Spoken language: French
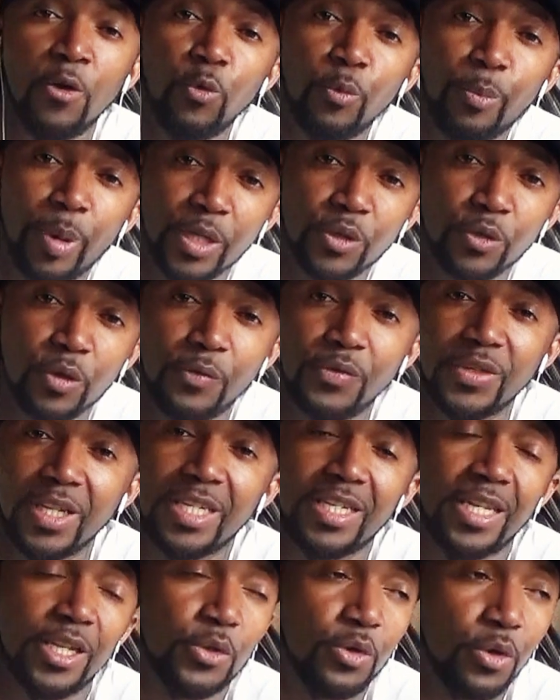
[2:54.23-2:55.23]
ou parce que vous
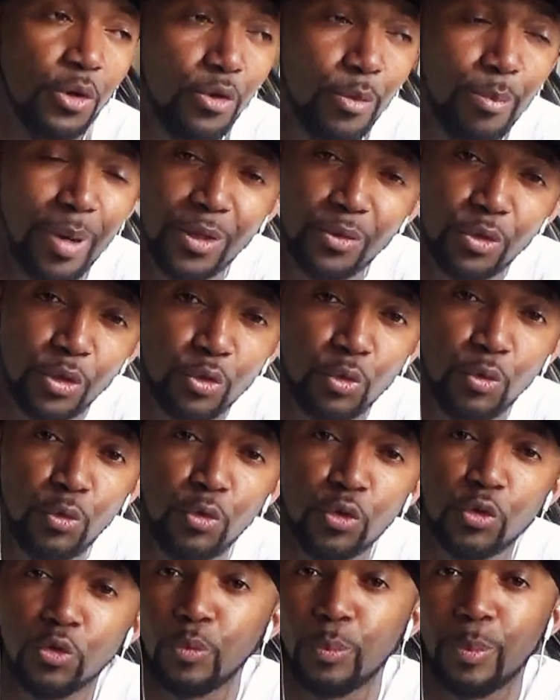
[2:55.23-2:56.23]
étiez sur le banc de
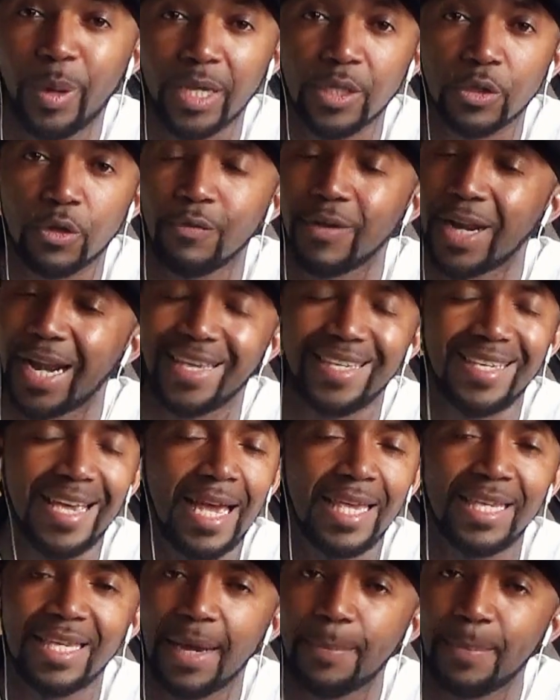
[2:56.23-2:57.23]
touche, ou parce que voilà, il y
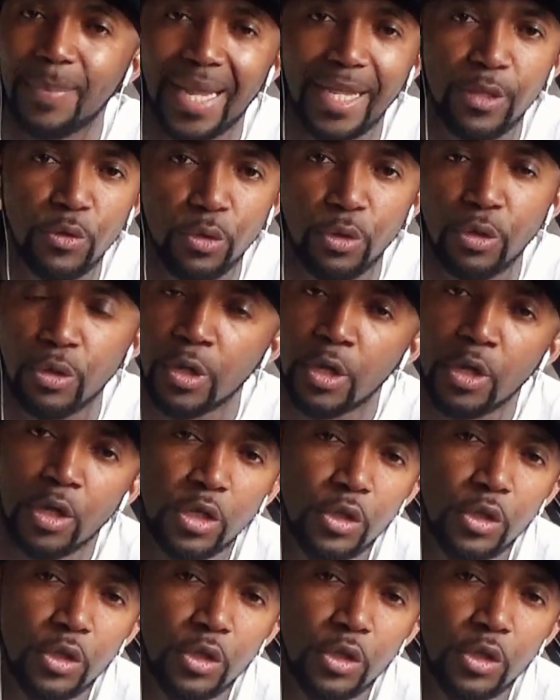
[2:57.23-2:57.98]
a, plein de,